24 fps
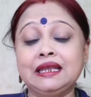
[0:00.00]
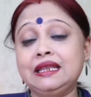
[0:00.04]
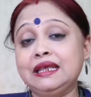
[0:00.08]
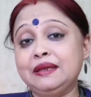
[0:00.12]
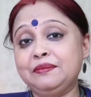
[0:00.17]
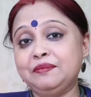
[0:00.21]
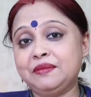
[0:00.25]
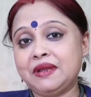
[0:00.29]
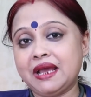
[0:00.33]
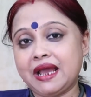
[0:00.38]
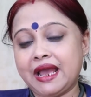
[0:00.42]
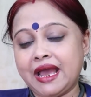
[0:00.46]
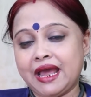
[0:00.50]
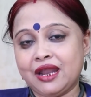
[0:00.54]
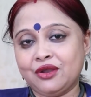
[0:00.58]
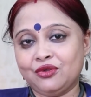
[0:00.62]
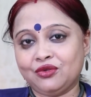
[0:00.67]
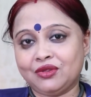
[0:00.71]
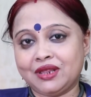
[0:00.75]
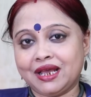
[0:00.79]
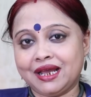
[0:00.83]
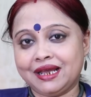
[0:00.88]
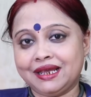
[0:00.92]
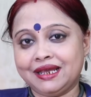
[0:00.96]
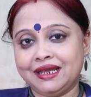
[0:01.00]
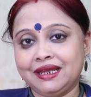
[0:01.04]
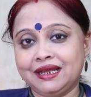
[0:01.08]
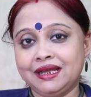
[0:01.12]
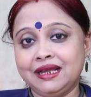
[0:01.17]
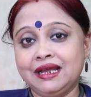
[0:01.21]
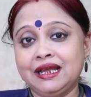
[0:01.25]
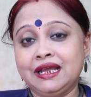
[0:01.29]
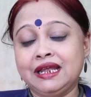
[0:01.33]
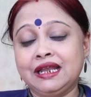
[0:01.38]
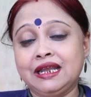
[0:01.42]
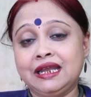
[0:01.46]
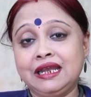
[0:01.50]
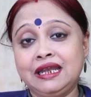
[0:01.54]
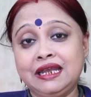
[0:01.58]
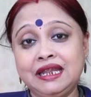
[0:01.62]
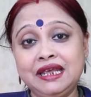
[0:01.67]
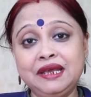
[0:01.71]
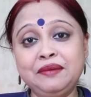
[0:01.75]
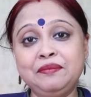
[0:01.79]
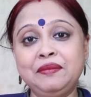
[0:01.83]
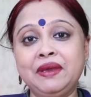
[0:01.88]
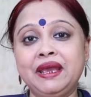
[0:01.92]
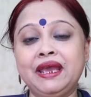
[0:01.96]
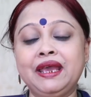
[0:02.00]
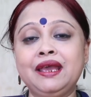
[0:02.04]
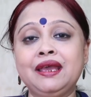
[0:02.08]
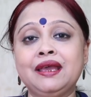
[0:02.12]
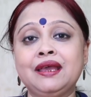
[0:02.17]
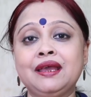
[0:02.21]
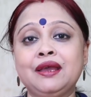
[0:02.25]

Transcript: ডিমটা কেন থাকে ডিমে